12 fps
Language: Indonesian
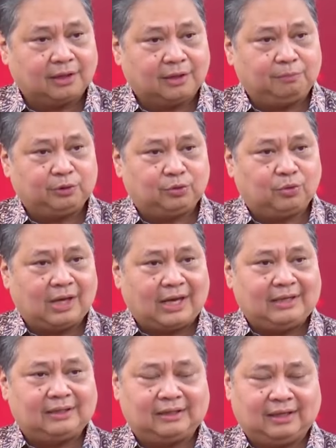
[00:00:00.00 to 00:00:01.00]

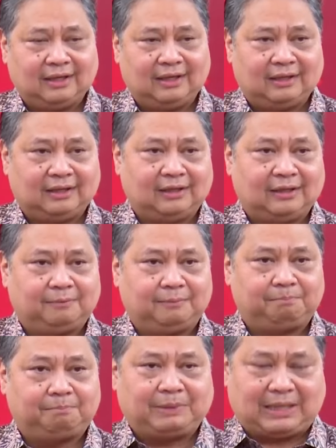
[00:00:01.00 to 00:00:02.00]
kebutuhan uh,
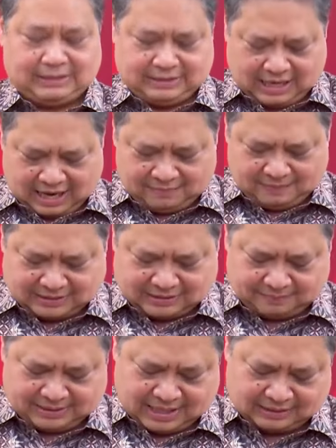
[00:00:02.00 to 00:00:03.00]
pekerjaan masa
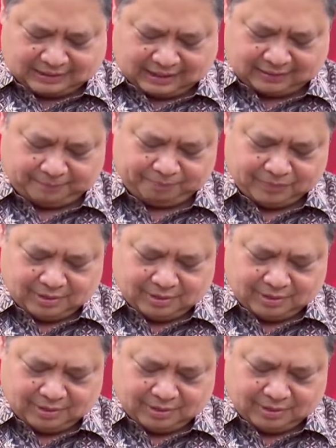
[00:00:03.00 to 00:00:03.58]
mendatang.